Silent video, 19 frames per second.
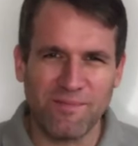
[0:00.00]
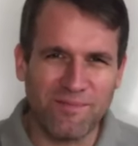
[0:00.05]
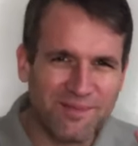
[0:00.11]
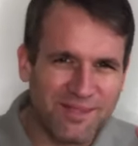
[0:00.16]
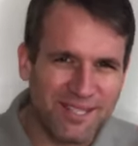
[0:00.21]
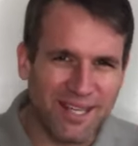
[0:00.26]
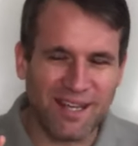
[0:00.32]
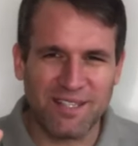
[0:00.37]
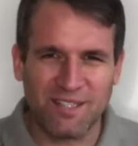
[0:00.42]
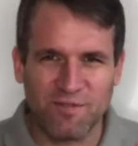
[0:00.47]

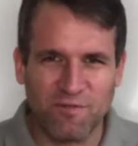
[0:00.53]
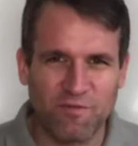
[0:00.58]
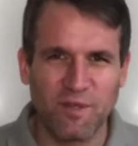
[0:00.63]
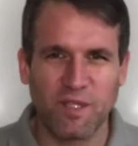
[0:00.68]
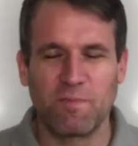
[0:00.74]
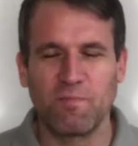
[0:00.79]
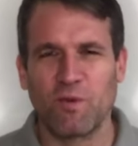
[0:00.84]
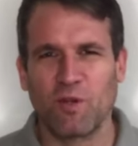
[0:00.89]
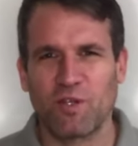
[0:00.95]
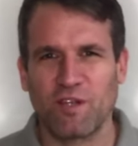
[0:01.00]
sagst,
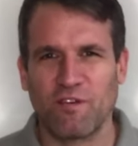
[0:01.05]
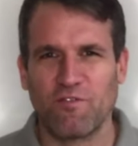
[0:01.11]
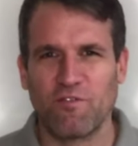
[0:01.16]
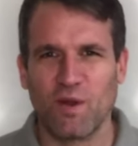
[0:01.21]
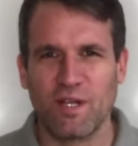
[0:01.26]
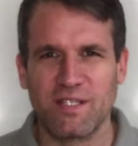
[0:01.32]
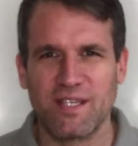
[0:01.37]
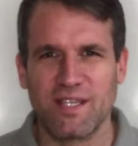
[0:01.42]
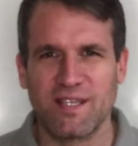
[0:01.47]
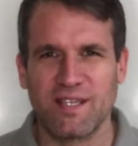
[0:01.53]
ich möchte da
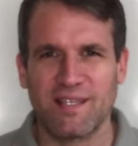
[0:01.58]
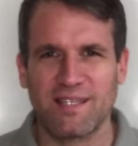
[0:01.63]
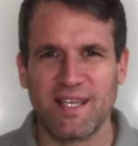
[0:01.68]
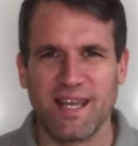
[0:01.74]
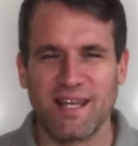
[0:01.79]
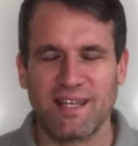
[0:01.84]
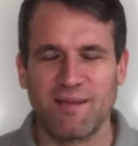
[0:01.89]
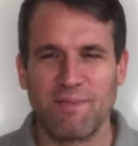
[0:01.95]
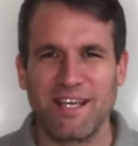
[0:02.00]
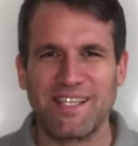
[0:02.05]
vorsichtig
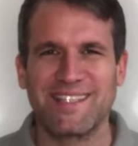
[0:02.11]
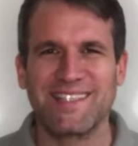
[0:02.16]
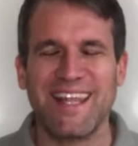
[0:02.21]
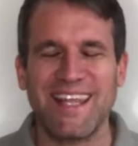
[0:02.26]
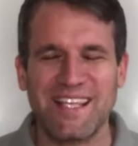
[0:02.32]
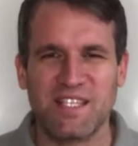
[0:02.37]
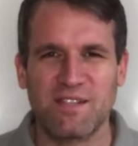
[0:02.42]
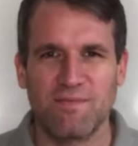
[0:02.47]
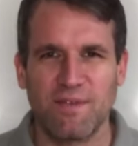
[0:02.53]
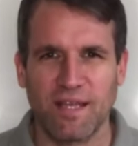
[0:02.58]
sein, ich mache es
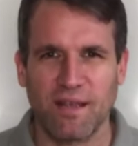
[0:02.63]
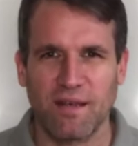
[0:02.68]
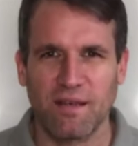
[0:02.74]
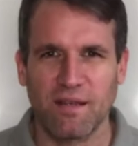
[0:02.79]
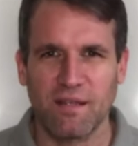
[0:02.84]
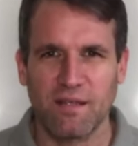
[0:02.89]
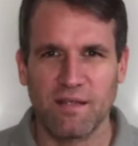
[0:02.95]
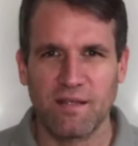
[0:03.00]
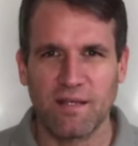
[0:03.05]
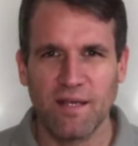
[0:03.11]
deswegen
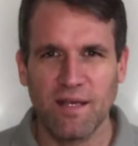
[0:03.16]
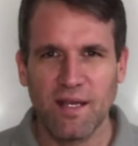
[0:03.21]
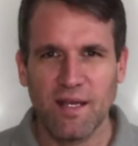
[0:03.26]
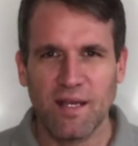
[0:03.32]
nicht,